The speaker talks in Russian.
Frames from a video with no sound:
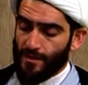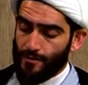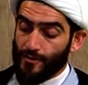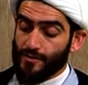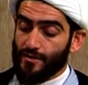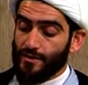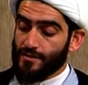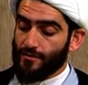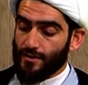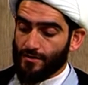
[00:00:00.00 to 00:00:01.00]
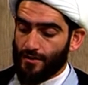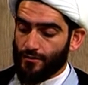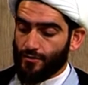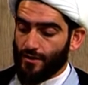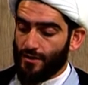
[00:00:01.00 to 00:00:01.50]
Его светлость говорит
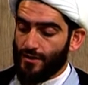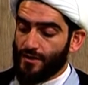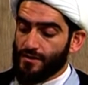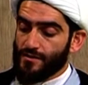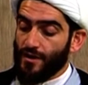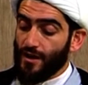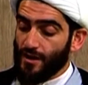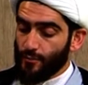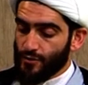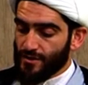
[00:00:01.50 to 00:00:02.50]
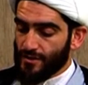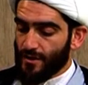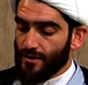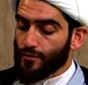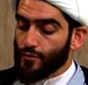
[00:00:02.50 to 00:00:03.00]
следующее. «Сахабу
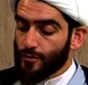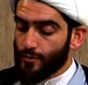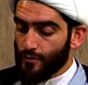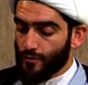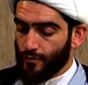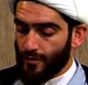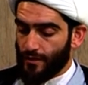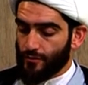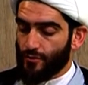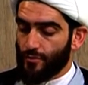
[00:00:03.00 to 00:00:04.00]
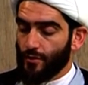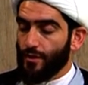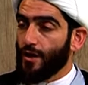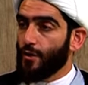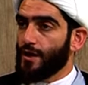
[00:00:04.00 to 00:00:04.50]
зина ятубу фаятубу
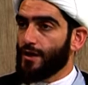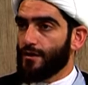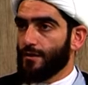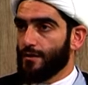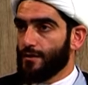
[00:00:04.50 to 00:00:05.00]
Аллаху алейх».